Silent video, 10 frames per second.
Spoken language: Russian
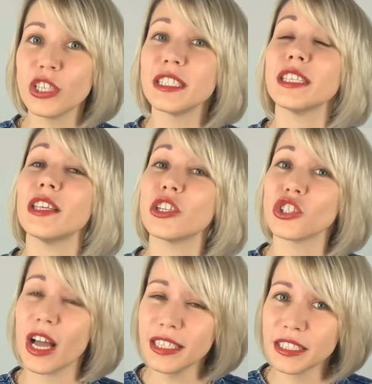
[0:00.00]

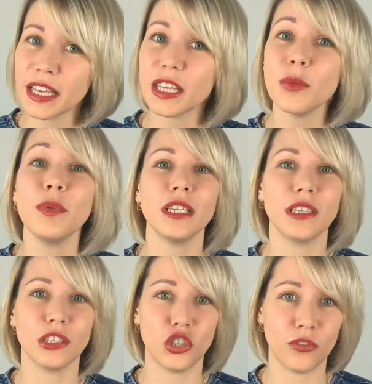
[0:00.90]
задержаться и
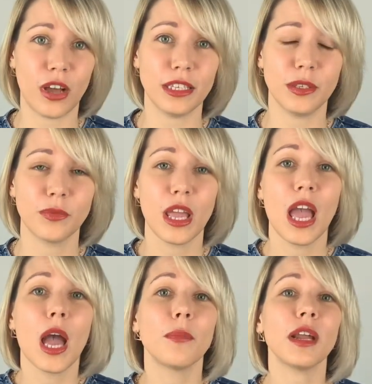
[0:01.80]
переночевать.
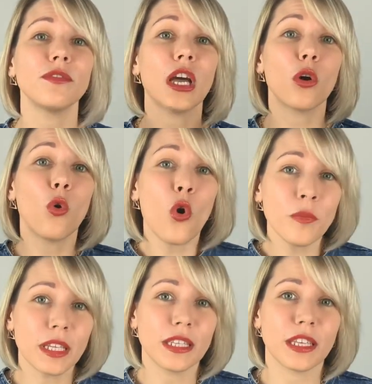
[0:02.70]
Правда,
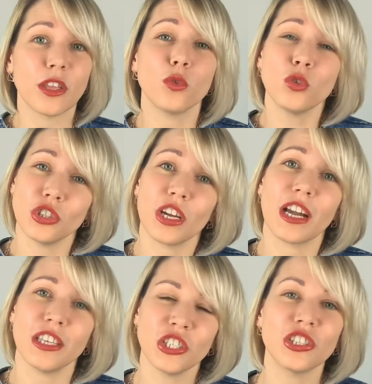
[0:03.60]
комнаты нужно,
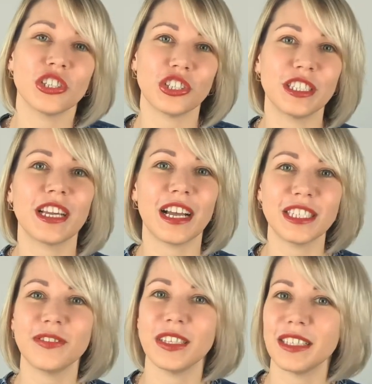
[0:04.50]
конечно же,
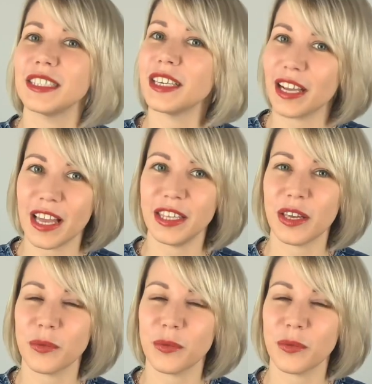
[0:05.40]
заказывать заранее.